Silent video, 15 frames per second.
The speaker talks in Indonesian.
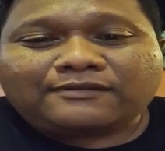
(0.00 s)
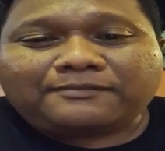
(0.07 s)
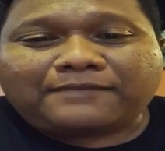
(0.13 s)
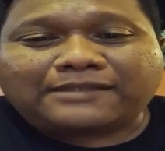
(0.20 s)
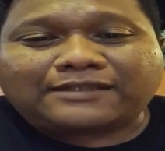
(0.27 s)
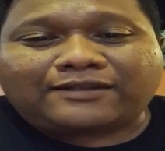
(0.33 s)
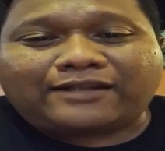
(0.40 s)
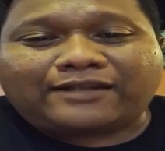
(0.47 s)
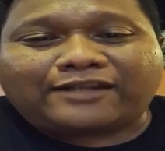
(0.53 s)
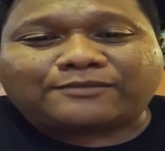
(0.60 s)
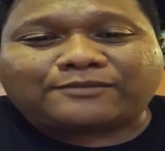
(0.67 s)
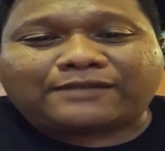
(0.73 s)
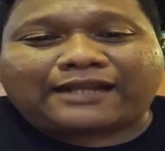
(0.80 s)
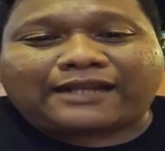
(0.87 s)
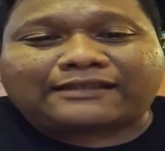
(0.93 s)
Mas kalau dari
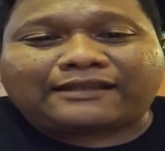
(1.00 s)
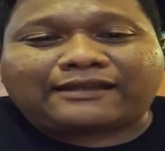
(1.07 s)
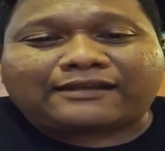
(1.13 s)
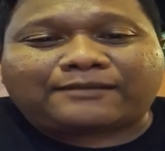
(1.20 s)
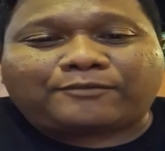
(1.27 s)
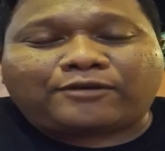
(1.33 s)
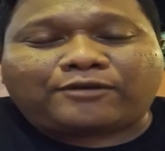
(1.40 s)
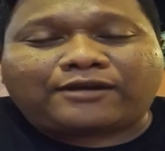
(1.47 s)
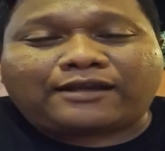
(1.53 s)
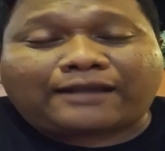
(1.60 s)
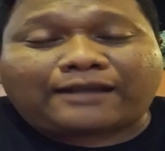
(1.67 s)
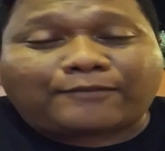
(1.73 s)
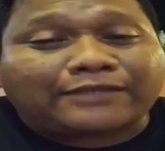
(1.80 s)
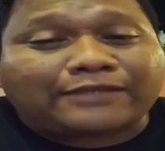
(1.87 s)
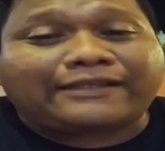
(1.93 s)
sumber harta, semoga
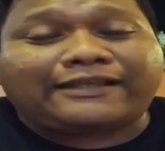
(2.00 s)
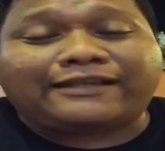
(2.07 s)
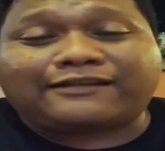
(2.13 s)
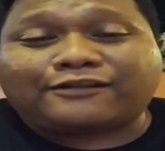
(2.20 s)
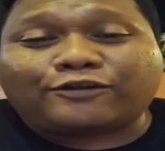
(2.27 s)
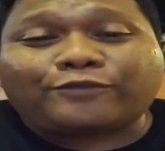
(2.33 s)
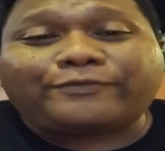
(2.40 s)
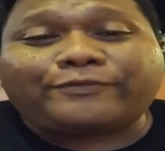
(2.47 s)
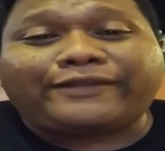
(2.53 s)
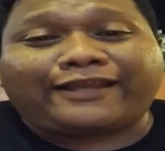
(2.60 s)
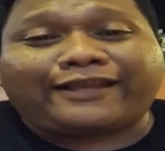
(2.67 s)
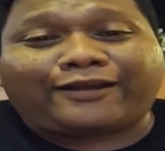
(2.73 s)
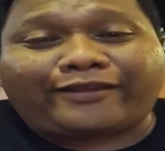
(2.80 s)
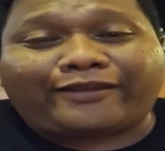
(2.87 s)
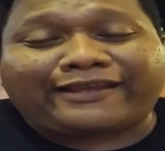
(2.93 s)
kamu tanyanya ke grup
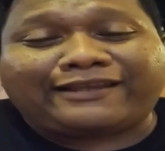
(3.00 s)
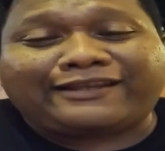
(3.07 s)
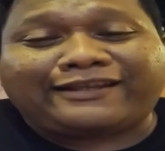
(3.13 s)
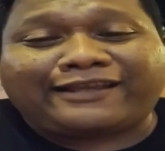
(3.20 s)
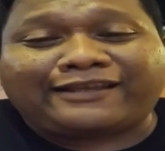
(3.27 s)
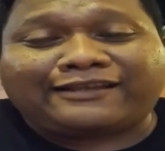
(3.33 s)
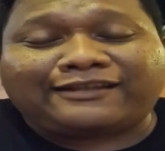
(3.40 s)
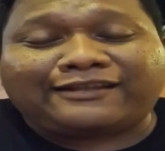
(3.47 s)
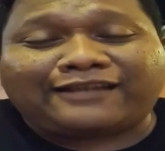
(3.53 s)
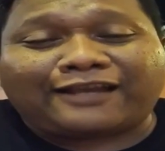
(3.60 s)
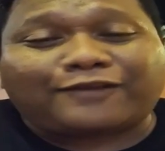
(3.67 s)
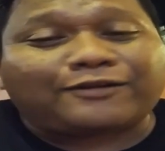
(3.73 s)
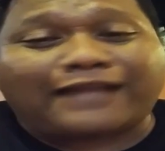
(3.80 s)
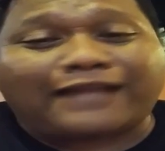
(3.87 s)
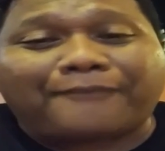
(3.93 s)
deh ya, kalau yang kayak gini kayak gini.
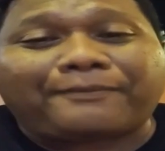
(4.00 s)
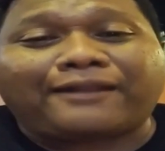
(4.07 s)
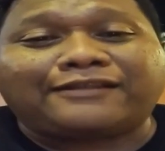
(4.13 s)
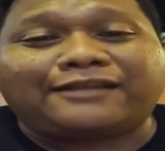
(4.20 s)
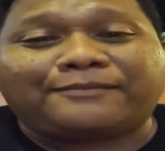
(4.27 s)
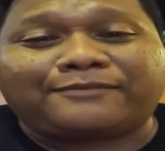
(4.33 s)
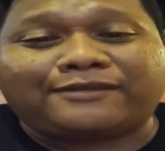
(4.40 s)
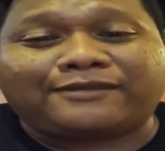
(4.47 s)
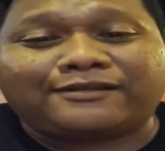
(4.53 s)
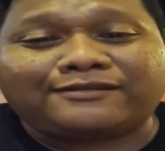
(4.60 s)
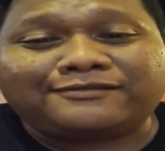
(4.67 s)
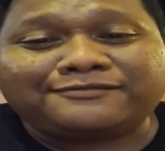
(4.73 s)
Aku nggak apal jamnya.